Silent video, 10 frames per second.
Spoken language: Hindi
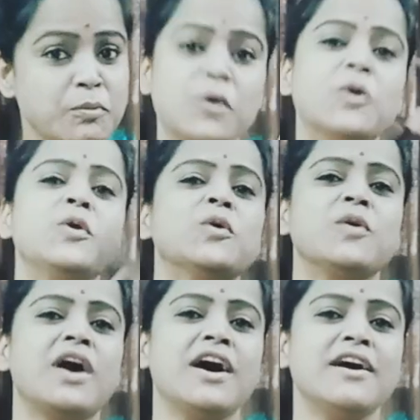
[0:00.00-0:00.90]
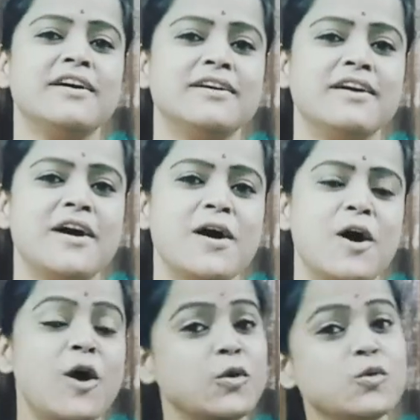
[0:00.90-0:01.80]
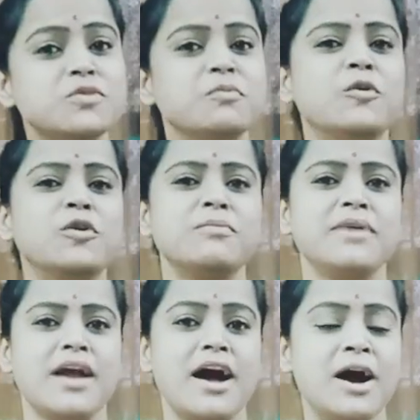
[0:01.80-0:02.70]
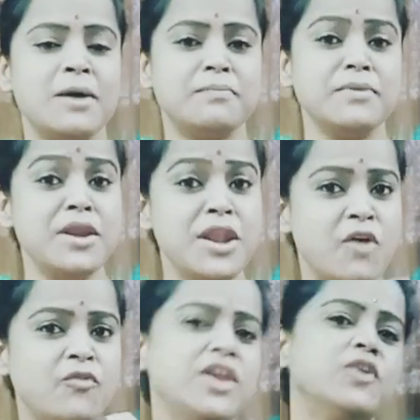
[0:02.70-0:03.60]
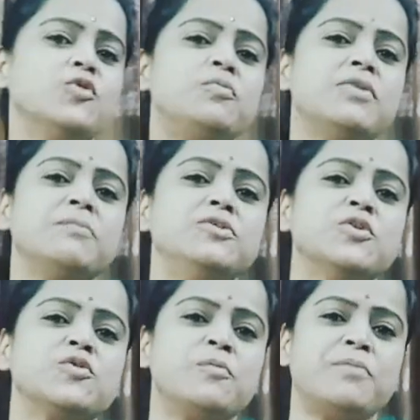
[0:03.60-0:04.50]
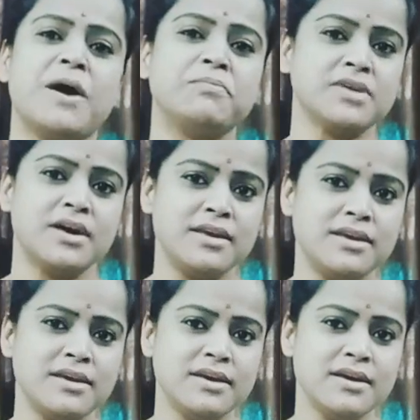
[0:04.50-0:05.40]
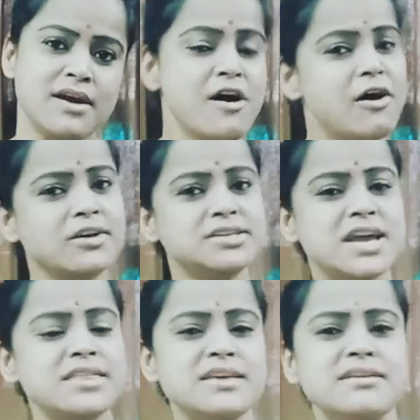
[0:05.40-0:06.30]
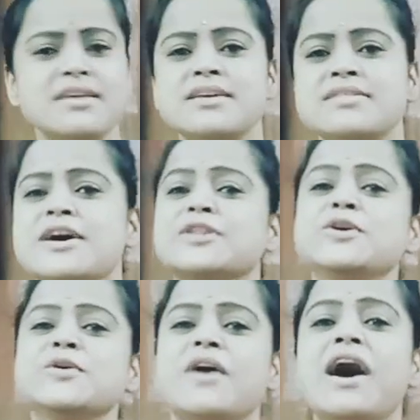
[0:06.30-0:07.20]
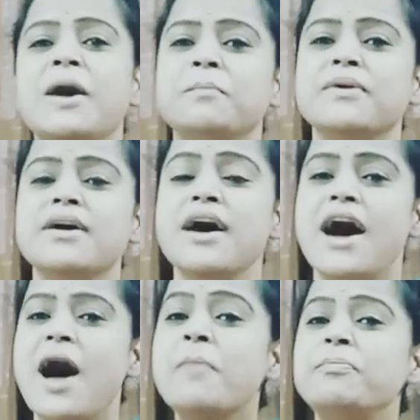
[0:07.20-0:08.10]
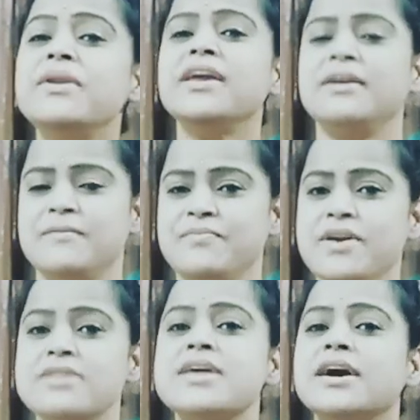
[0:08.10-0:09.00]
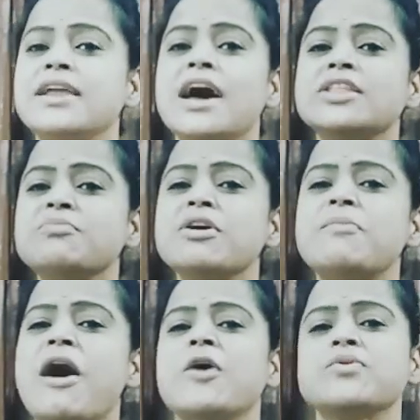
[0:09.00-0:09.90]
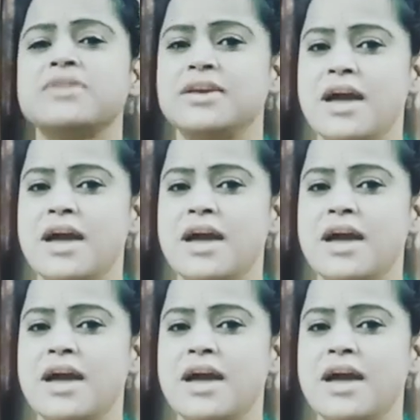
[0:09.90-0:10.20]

भोर होगा और उस भोर में आप नवीन उपलब्धियों को प्राप्त करेंगे और जैसे जैसे साथियों आप अपने सकारात्मक भाव से